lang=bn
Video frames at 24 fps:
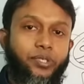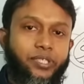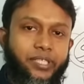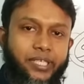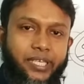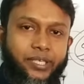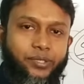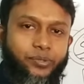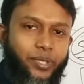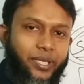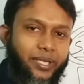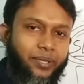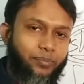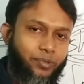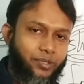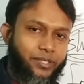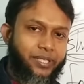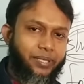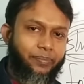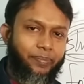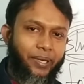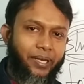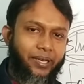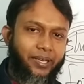ওই যে একটু আগে
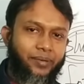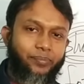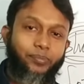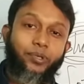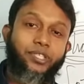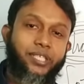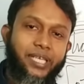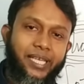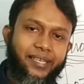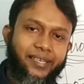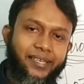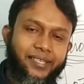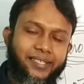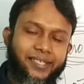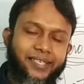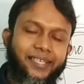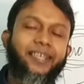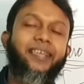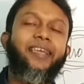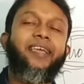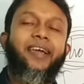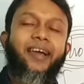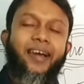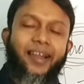বুঝতে পারলেন বোঝা ইংরেজি
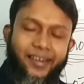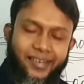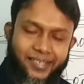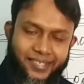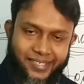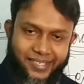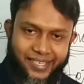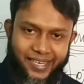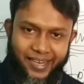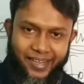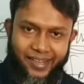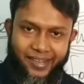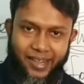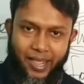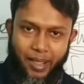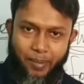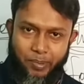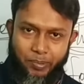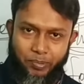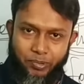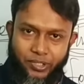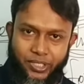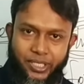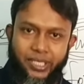কি আন্ডারস্ট্যান্ড
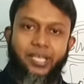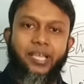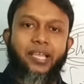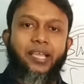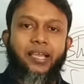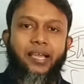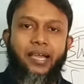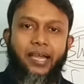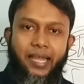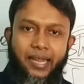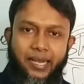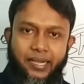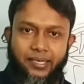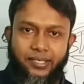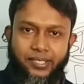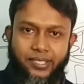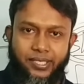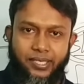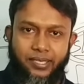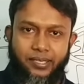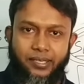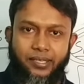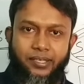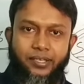আমি বুঝি আই
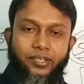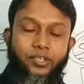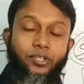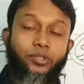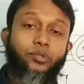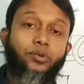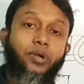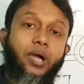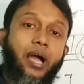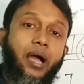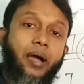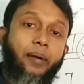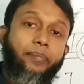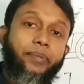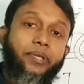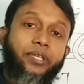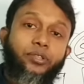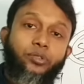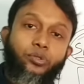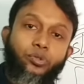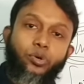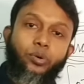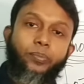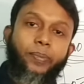আন্ডারস্ট্যান্ড কিন্তু আমি
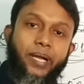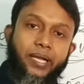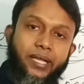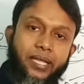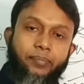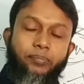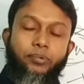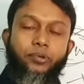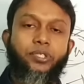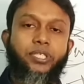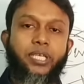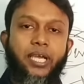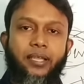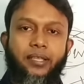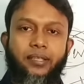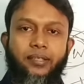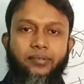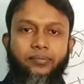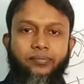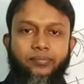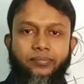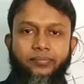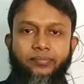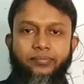তোমাকে বুঝাই
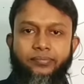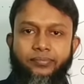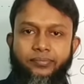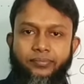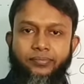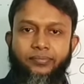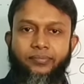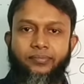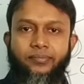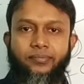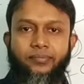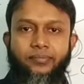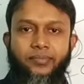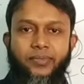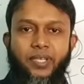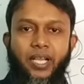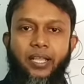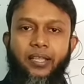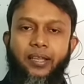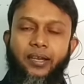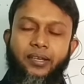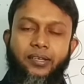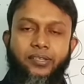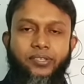
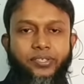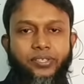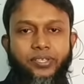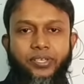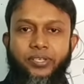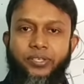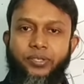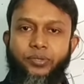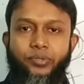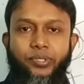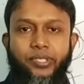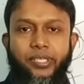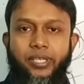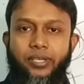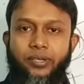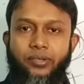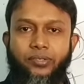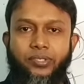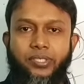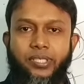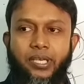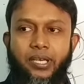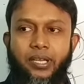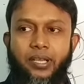আই আন্ডারস্ট্যান্ড ইউ দিলে
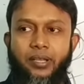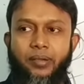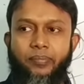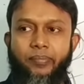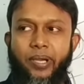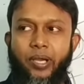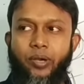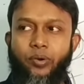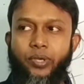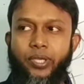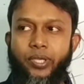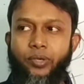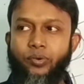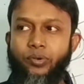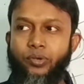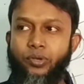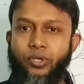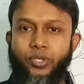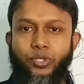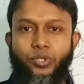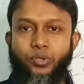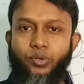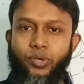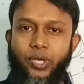হচ্ছে না বা ওকে অন্য
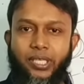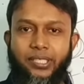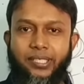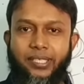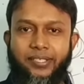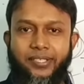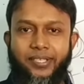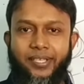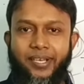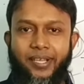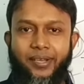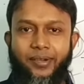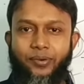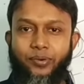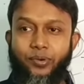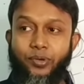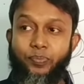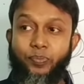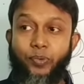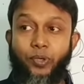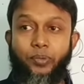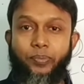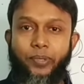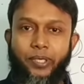কিছু করা যাচ্ছে না ওর
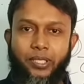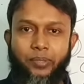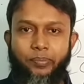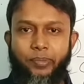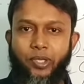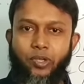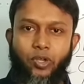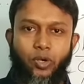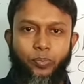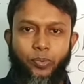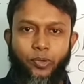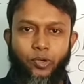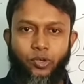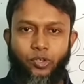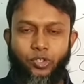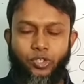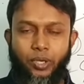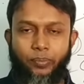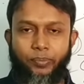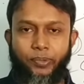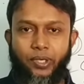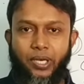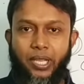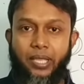পরিবর্তে বিকল্প কোনো
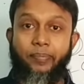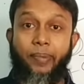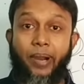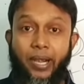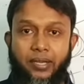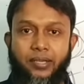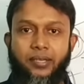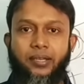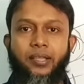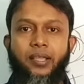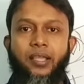শব্দ নাই বাট